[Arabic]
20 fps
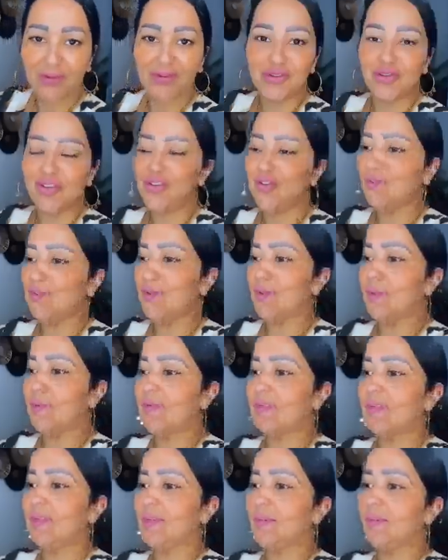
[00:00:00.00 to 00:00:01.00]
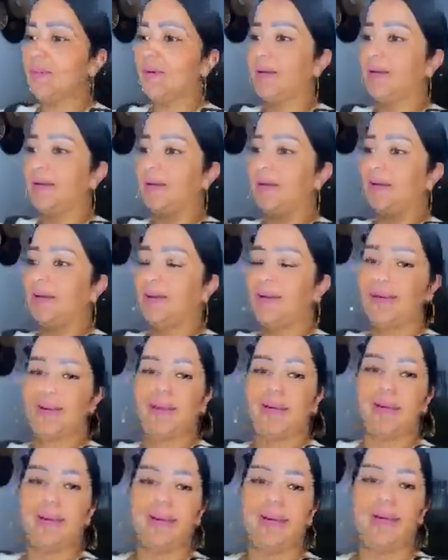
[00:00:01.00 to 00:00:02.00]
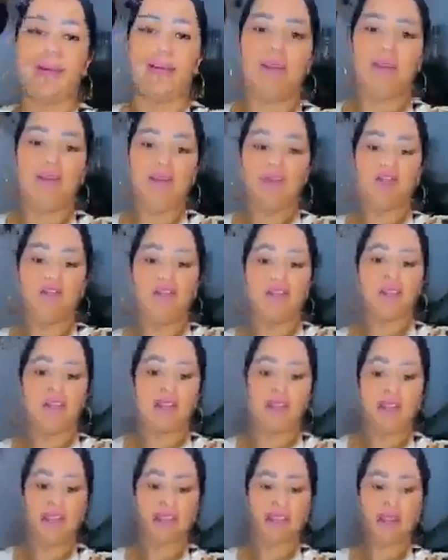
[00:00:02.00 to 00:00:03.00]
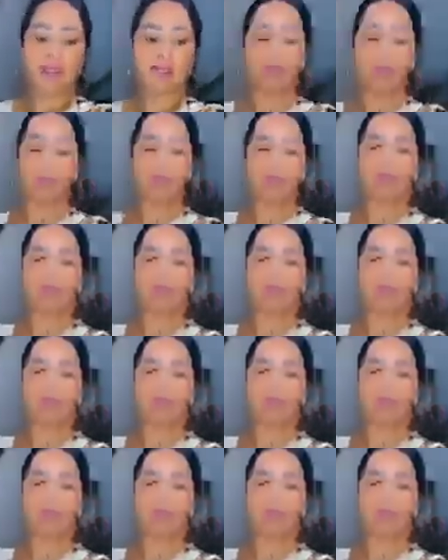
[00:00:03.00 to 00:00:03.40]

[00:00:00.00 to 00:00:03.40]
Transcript: كلشي شباب يسلمك آه، شاكير اه يا